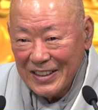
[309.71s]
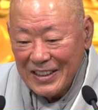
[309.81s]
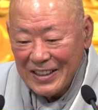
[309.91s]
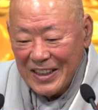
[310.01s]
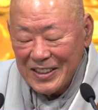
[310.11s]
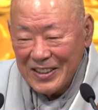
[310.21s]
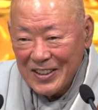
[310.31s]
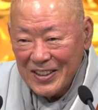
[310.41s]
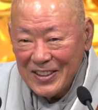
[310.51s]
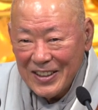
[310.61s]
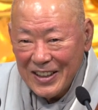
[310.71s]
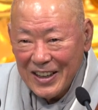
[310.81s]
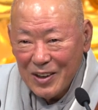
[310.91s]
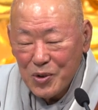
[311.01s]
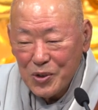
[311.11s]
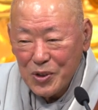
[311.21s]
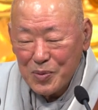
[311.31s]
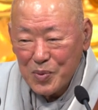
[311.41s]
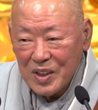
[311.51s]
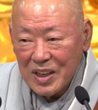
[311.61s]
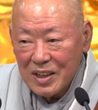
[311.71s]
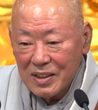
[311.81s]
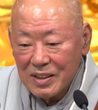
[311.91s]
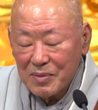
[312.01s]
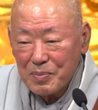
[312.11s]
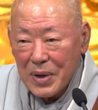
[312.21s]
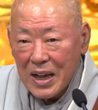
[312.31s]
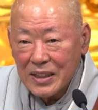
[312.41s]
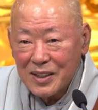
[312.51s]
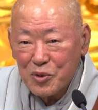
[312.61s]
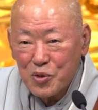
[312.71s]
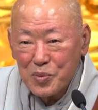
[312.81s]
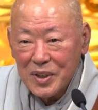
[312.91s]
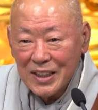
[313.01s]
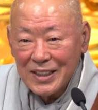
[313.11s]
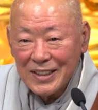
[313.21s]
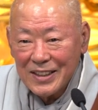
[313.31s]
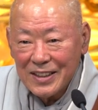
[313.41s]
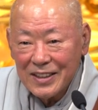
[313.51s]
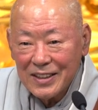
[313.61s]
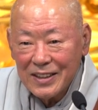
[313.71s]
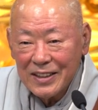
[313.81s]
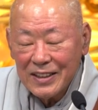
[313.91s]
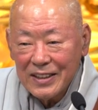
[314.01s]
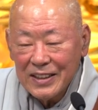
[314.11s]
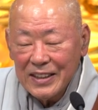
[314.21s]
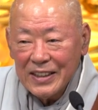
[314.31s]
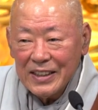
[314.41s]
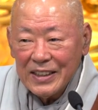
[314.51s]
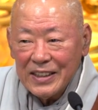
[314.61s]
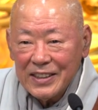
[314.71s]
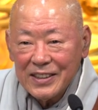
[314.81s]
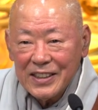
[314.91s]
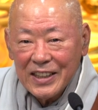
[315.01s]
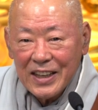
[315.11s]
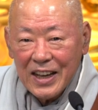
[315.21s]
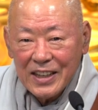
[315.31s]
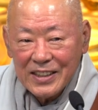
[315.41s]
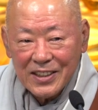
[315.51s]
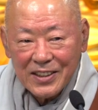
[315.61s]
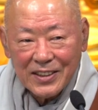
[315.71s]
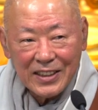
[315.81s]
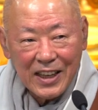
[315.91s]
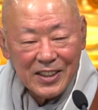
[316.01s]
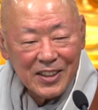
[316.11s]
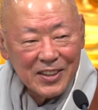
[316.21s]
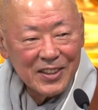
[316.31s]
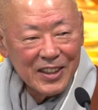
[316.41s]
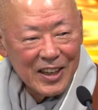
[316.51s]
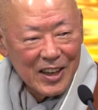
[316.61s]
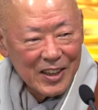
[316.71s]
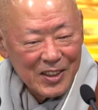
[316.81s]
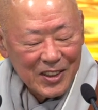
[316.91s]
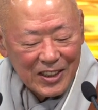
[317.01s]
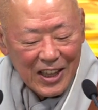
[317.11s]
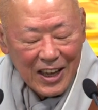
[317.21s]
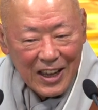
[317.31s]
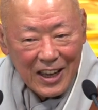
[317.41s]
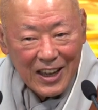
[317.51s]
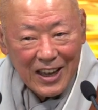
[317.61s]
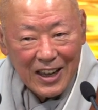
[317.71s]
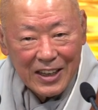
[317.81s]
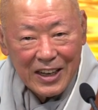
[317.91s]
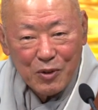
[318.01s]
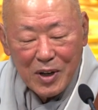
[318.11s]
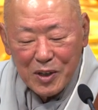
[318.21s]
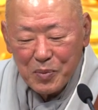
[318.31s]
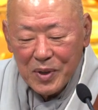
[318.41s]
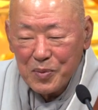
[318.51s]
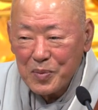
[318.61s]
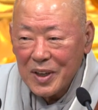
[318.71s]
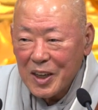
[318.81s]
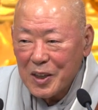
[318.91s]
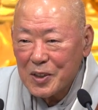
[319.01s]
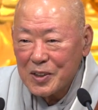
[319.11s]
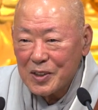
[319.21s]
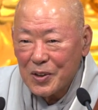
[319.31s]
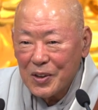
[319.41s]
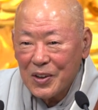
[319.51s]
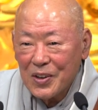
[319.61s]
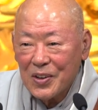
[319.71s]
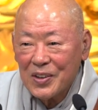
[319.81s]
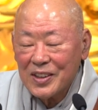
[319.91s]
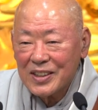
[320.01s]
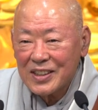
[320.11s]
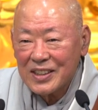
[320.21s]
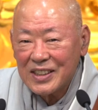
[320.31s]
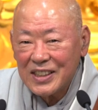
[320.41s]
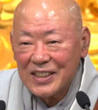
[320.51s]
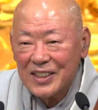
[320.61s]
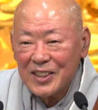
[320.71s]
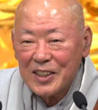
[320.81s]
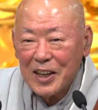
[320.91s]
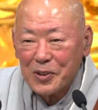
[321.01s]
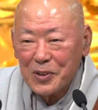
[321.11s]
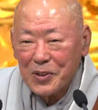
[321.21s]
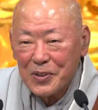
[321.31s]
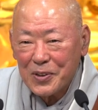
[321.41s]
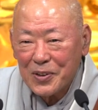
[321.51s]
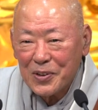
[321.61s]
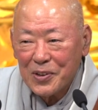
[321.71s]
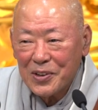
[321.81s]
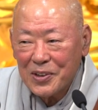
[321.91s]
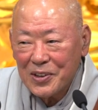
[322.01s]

그 대승경전에 온도문이라는 것은 빠질 구멍이 있어. 이러니까 저렇다 저러니까 이렇다라고 하는 변명의 여지도 있고 이것을 의리선이라고도 그러고